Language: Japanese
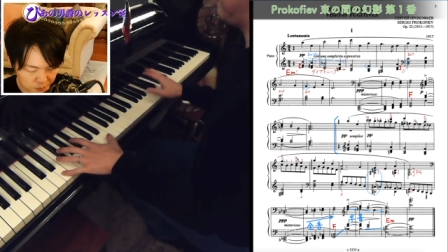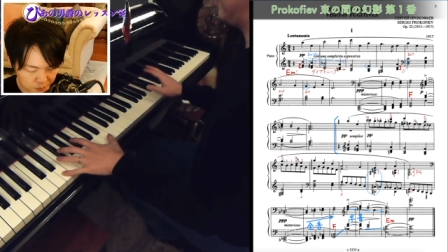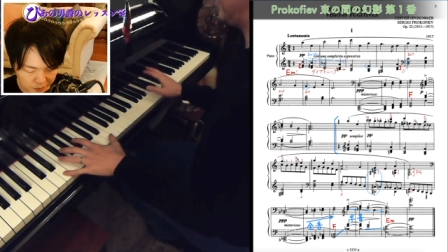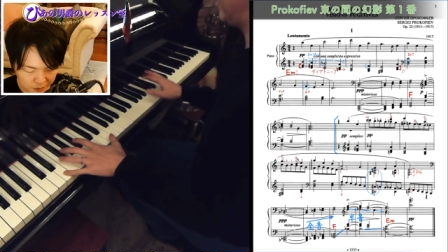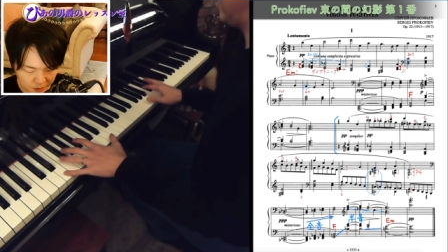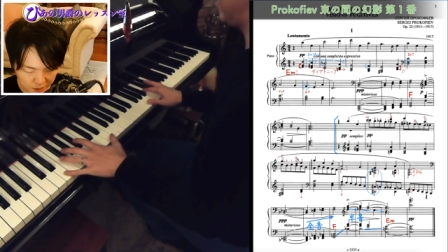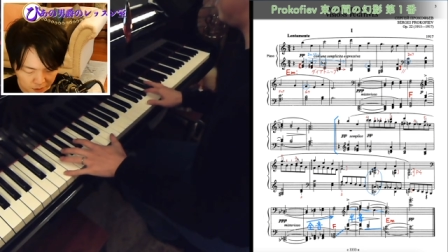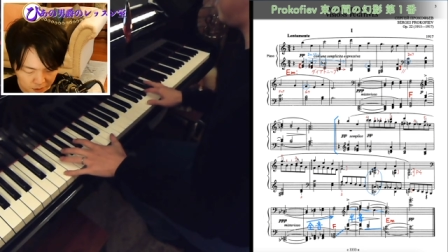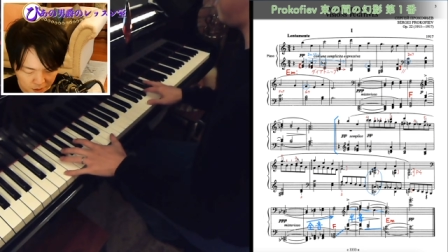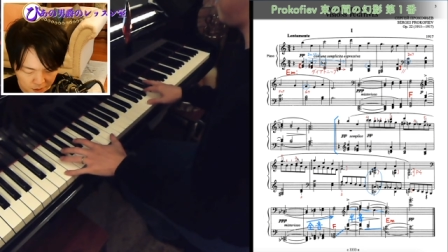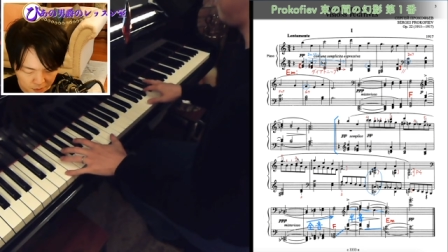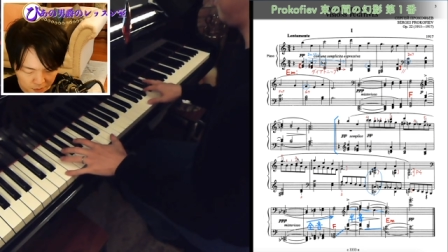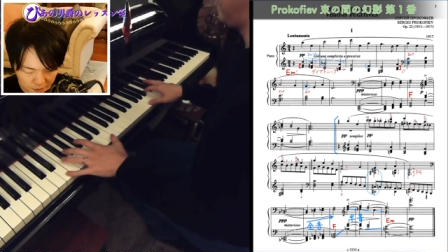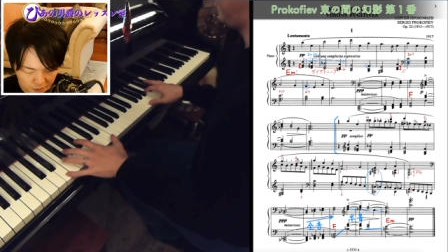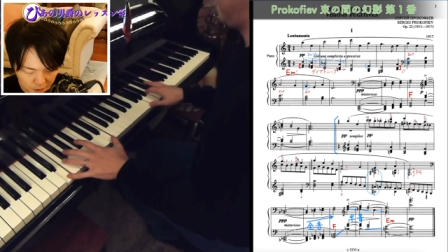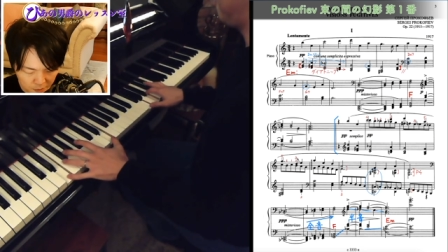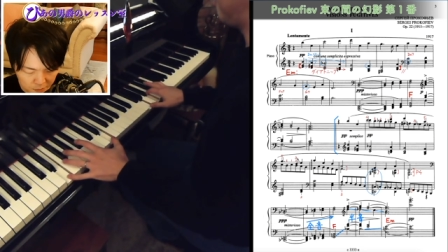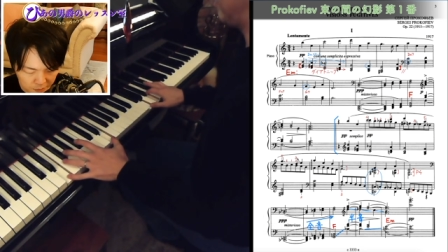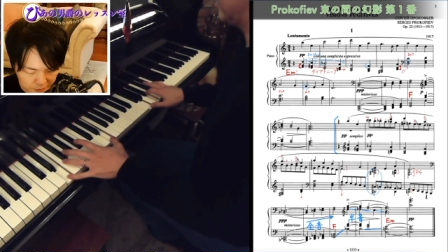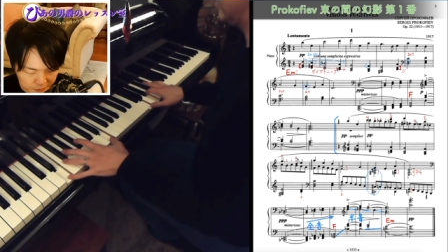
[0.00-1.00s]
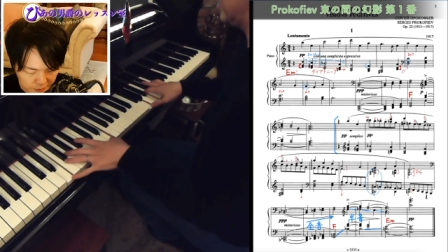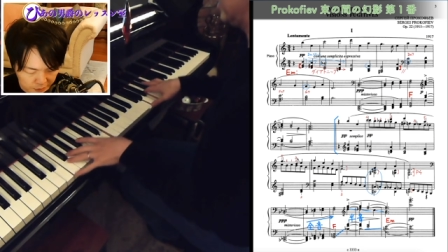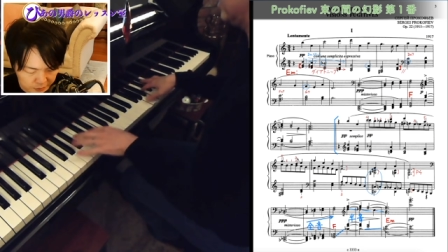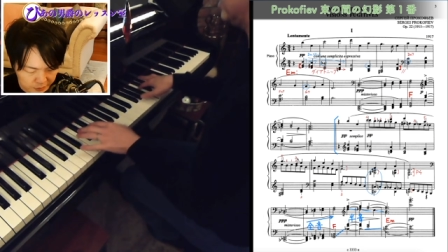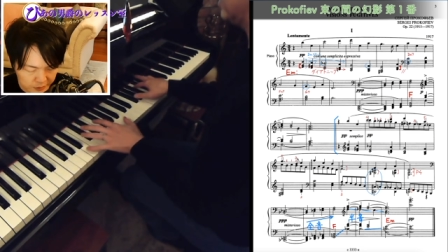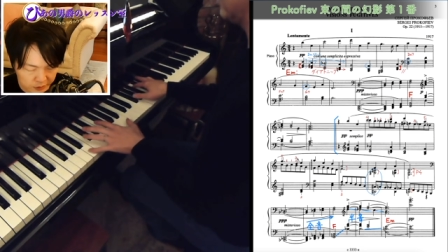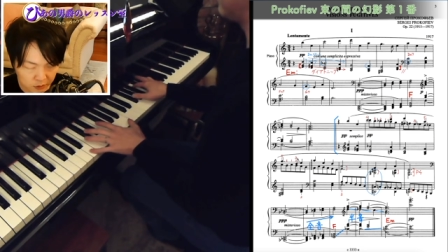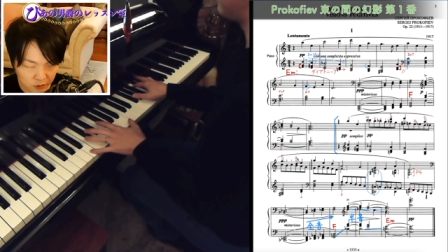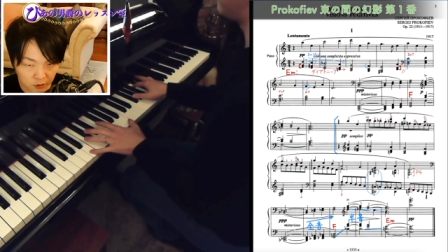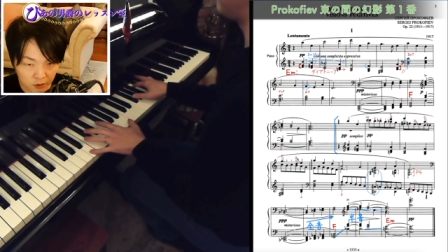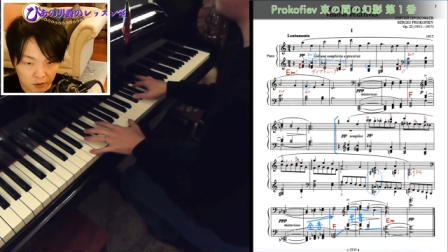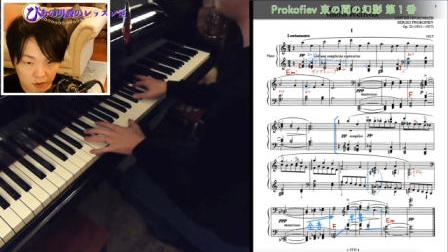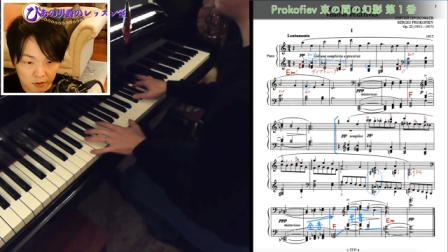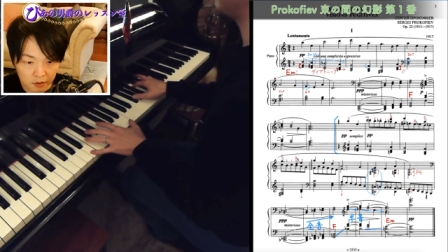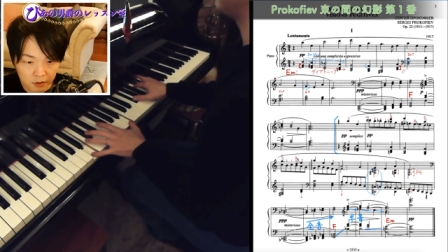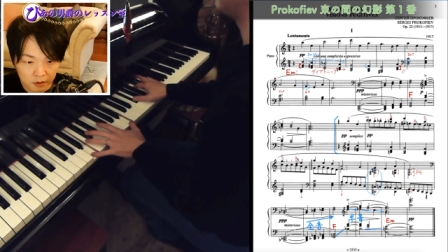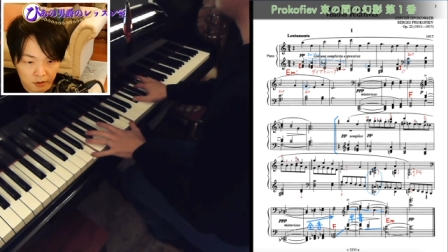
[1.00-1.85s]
みたいな和声進行